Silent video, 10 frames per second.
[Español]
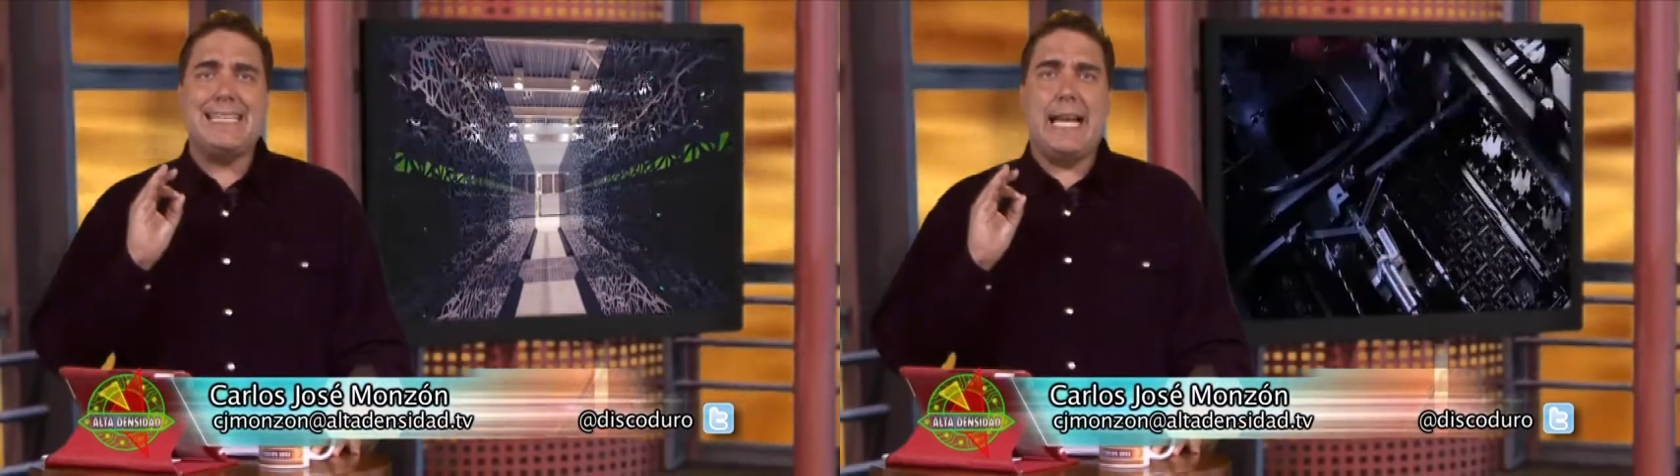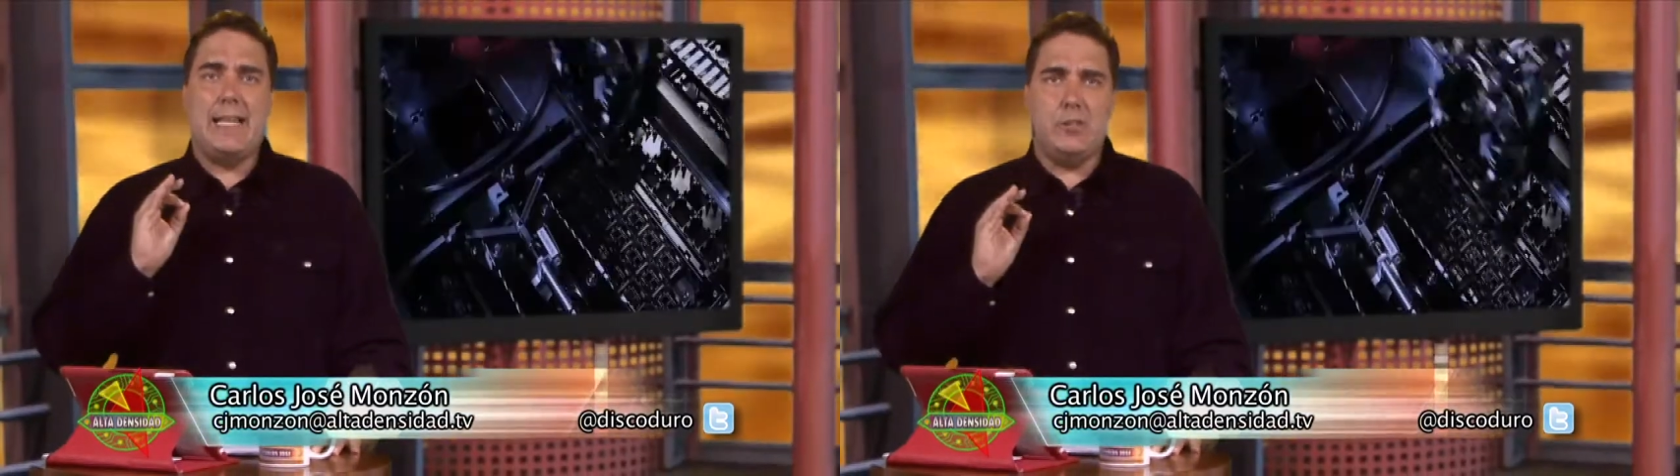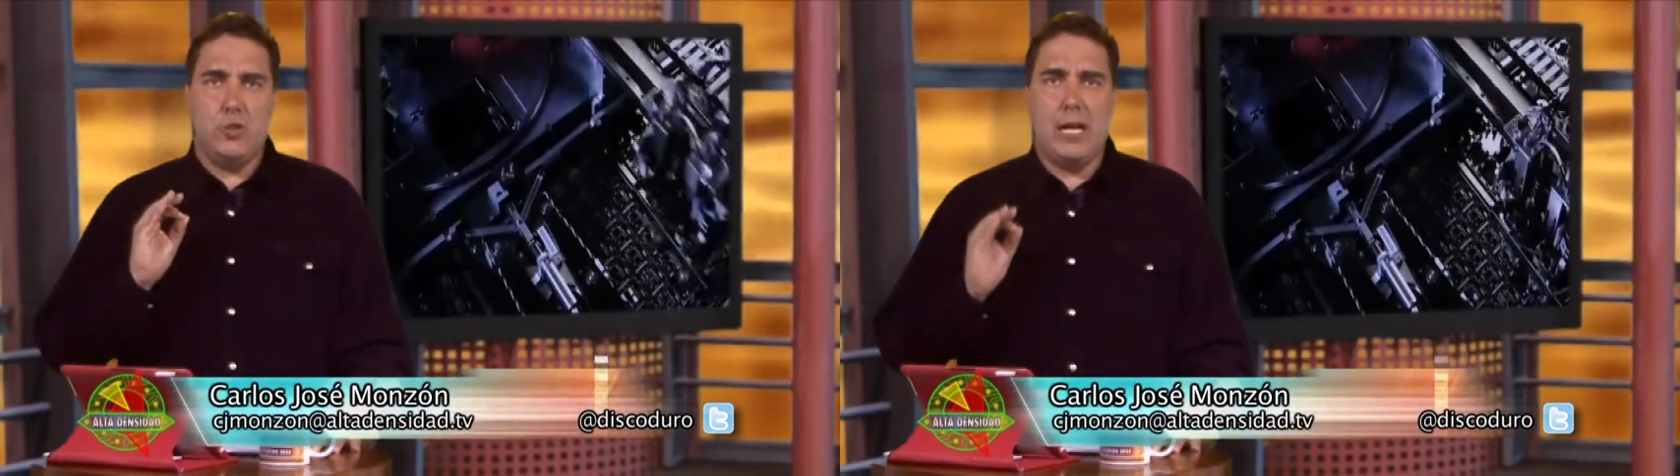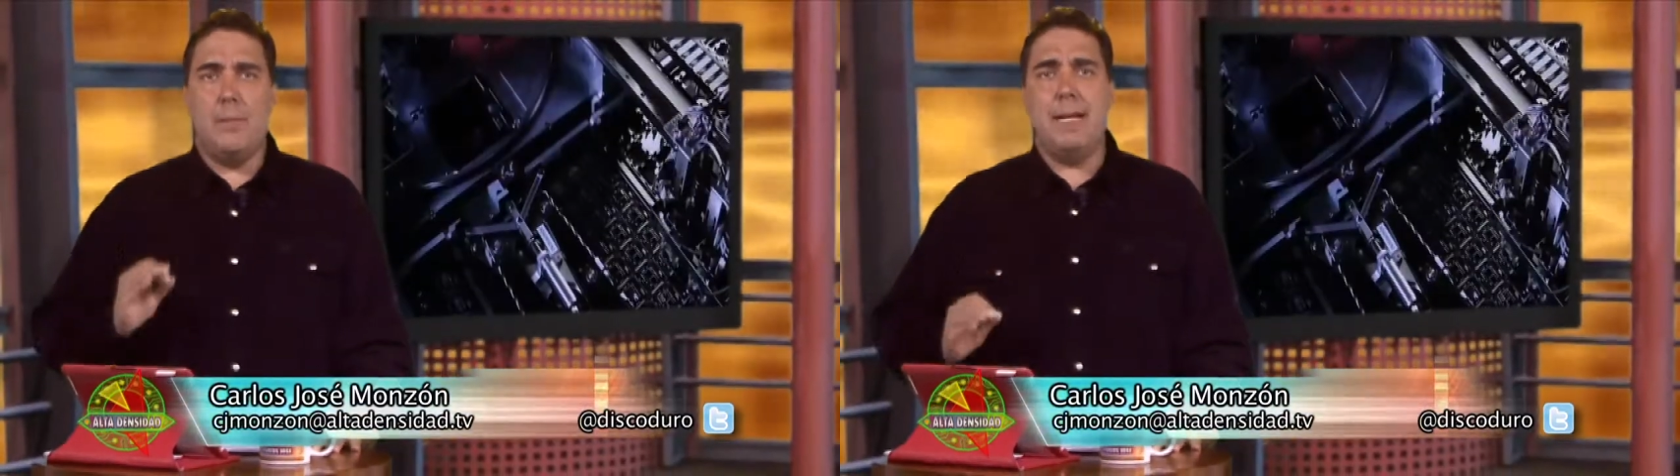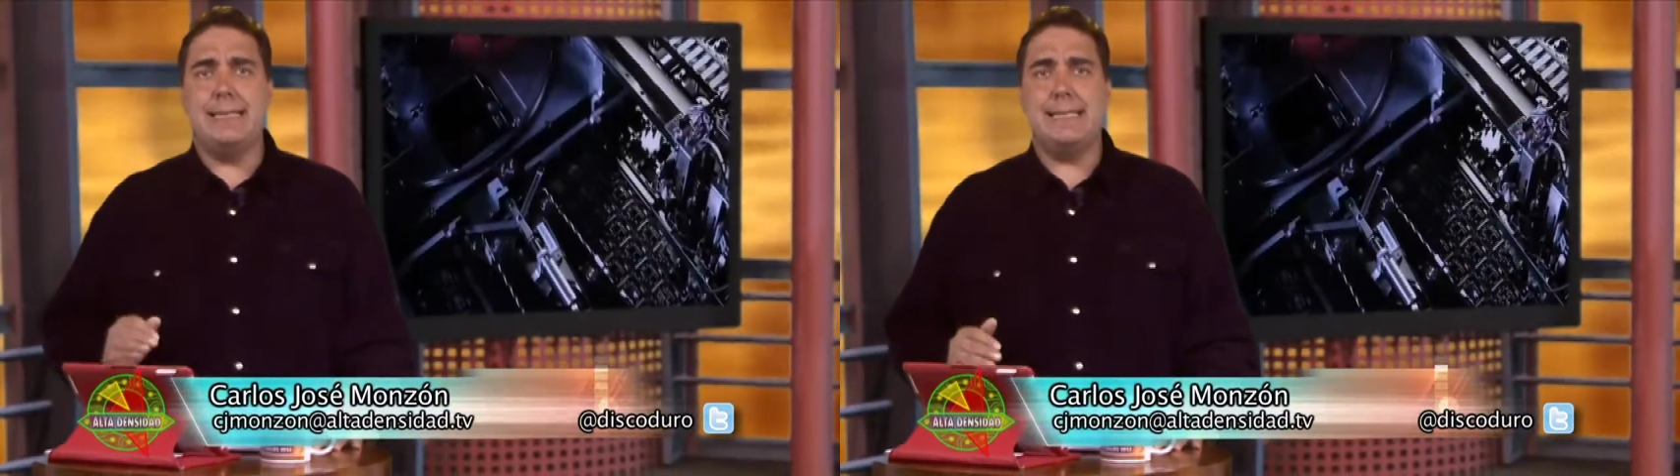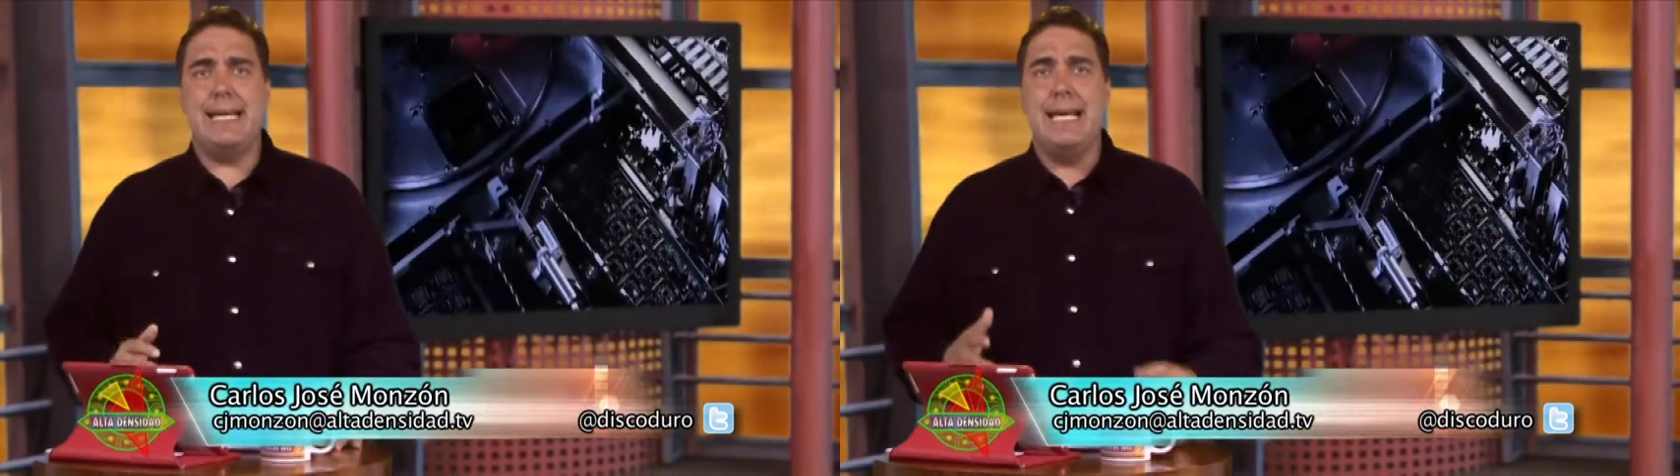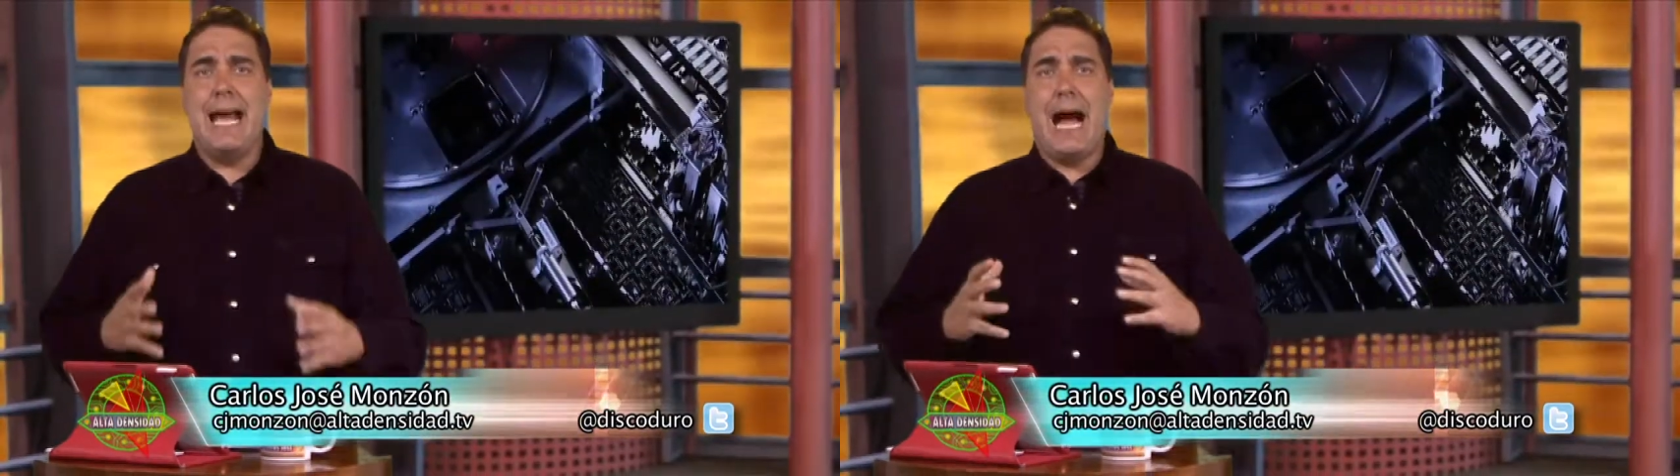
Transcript: tradicionalmente